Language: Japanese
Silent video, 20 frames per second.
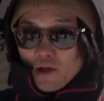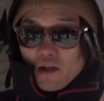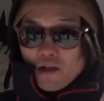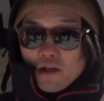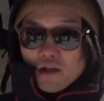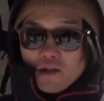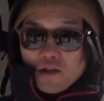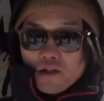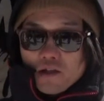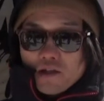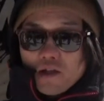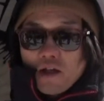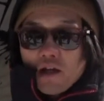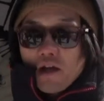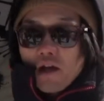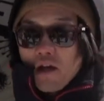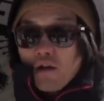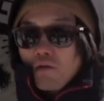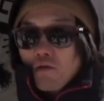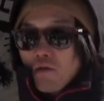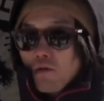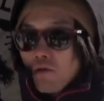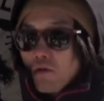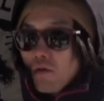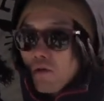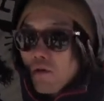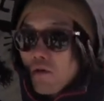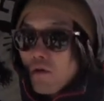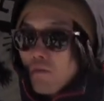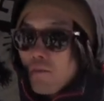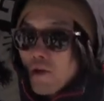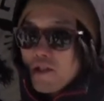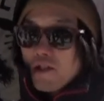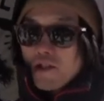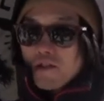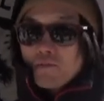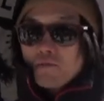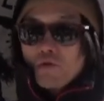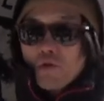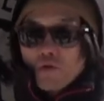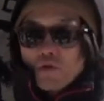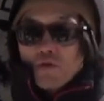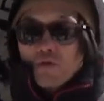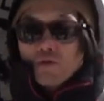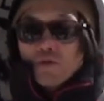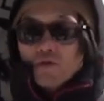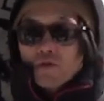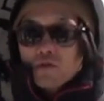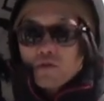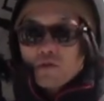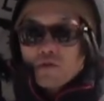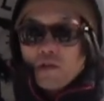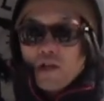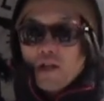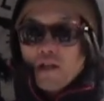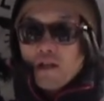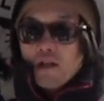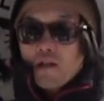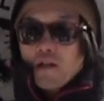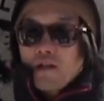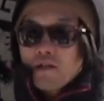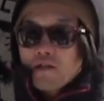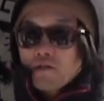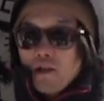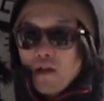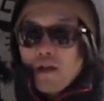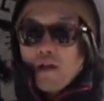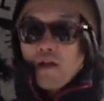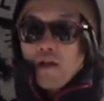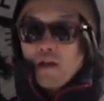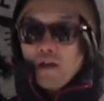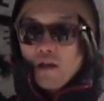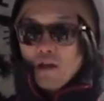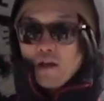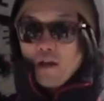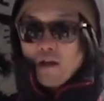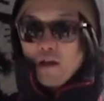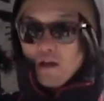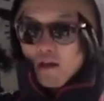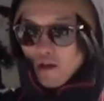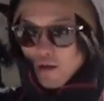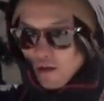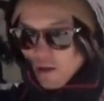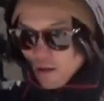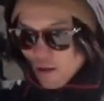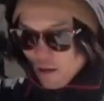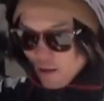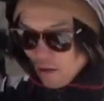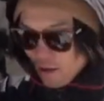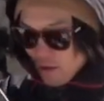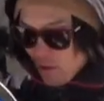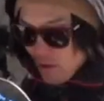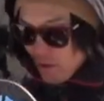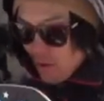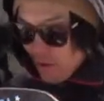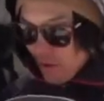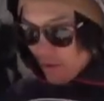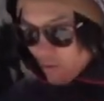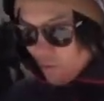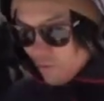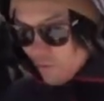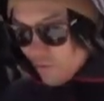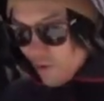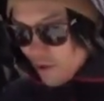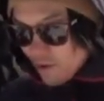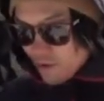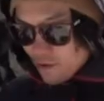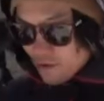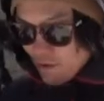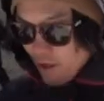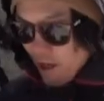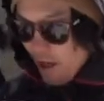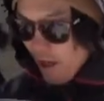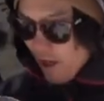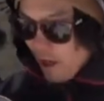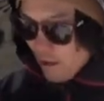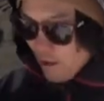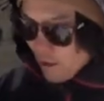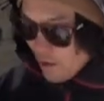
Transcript: ト・ベイリー自身、あのまあ、ジブを得意とするライダーでして、えフレックスが